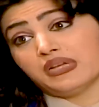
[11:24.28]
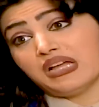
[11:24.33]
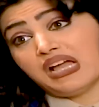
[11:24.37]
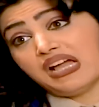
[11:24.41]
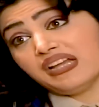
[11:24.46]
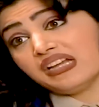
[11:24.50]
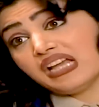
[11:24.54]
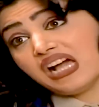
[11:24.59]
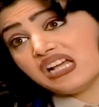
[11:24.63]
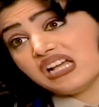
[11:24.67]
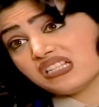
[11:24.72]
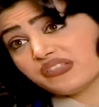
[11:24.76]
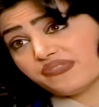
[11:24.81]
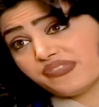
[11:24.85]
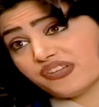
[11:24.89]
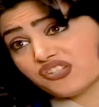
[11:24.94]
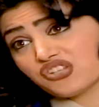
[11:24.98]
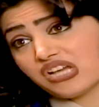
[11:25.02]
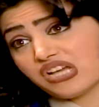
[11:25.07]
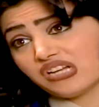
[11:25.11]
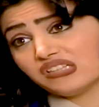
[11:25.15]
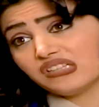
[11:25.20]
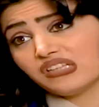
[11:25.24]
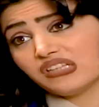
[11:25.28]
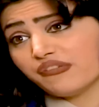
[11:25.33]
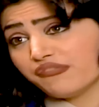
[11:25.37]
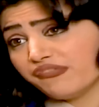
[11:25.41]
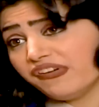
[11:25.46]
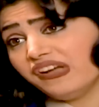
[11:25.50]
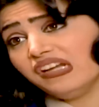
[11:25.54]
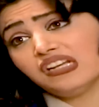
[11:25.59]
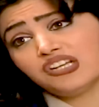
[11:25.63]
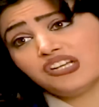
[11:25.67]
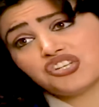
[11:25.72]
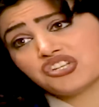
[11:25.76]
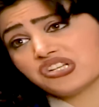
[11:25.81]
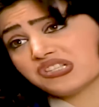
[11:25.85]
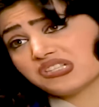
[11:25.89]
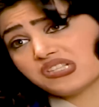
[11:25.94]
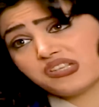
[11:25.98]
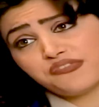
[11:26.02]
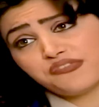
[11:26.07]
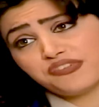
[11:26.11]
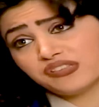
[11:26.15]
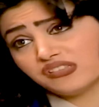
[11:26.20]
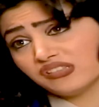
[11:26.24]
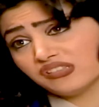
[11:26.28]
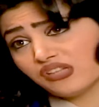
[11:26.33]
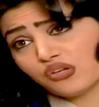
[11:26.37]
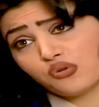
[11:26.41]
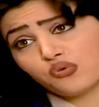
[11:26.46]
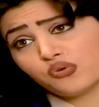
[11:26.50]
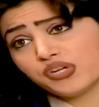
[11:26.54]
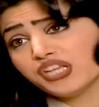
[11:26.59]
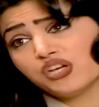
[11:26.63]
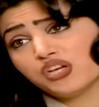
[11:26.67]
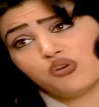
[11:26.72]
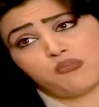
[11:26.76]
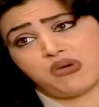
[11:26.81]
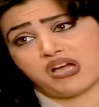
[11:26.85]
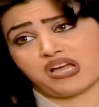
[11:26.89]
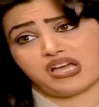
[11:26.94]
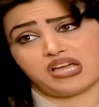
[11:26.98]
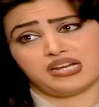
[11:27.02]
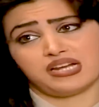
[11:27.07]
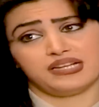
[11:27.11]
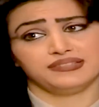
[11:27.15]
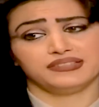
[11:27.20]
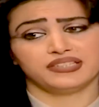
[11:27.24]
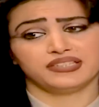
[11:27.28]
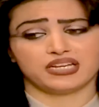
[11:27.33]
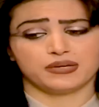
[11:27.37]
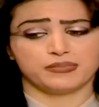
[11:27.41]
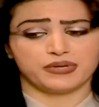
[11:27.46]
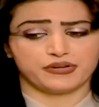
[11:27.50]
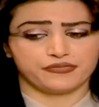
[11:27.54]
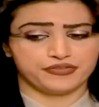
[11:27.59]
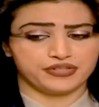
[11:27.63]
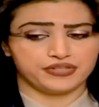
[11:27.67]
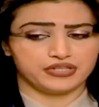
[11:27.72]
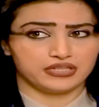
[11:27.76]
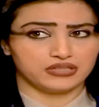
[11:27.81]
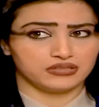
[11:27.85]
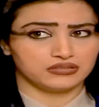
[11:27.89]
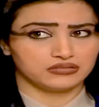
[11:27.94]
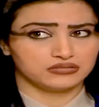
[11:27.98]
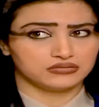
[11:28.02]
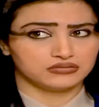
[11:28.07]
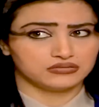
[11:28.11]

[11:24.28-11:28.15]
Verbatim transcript: انا اسفه جارتنا فعلا اجت سفرتي ضروريه وما كان عندي خبر فيها